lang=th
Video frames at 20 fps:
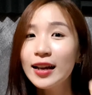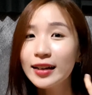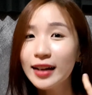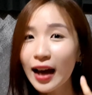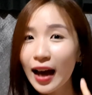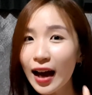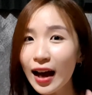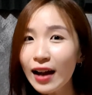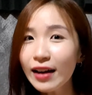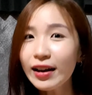
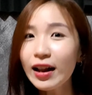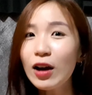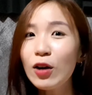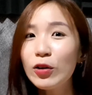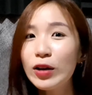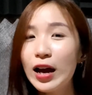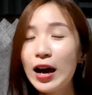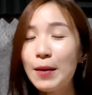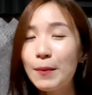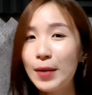ถ้าเรา
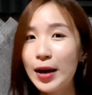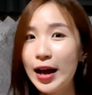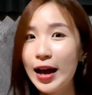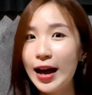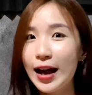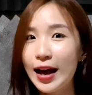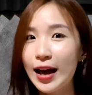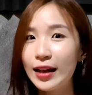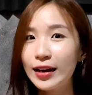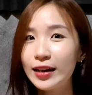ทำอา
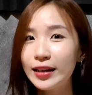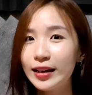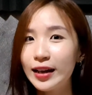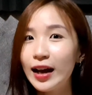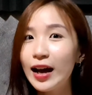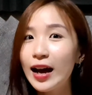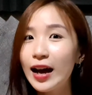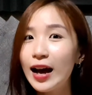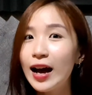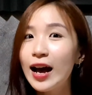หารอย่างเงี้
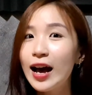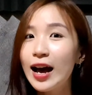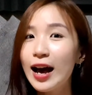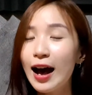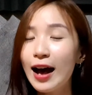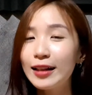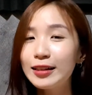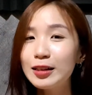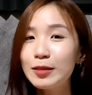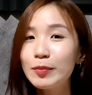ยค่ะ
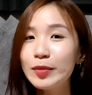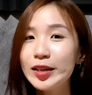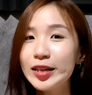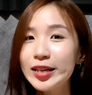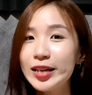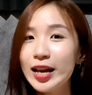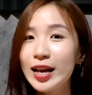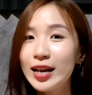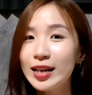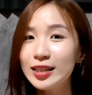อาจจะมี
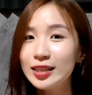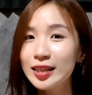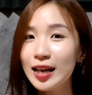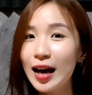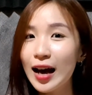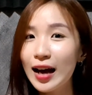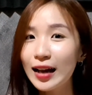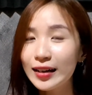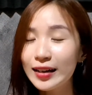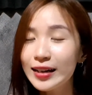
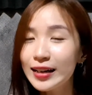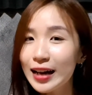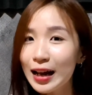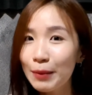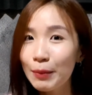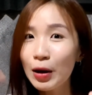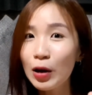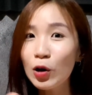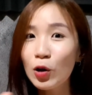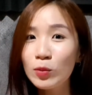ฉากที่
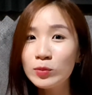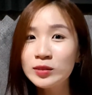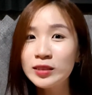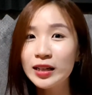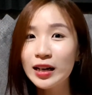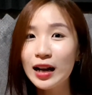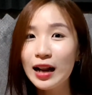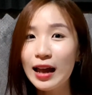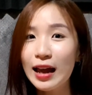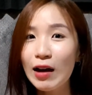ทำขนมเสร็
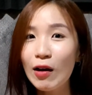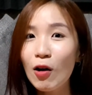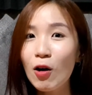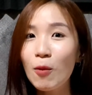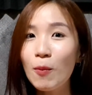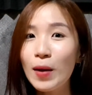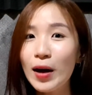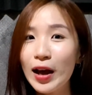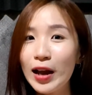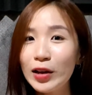จแล้วออก
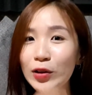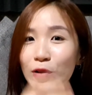มาให้